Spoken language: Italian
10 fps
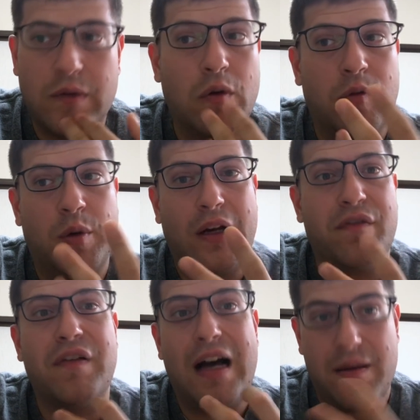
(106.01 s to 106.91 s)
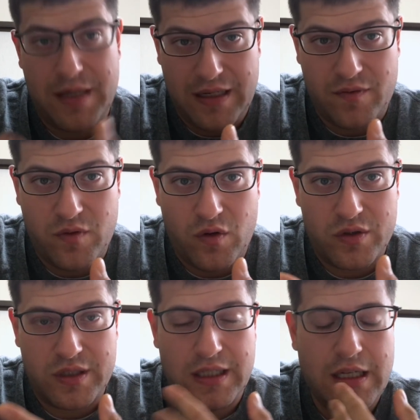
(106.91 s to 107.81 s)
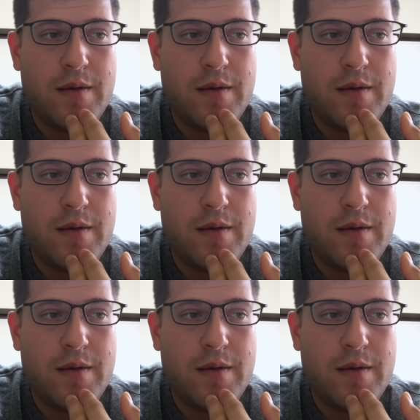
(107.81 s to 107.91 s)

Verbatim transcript: Io avevo poi la fame nervosa,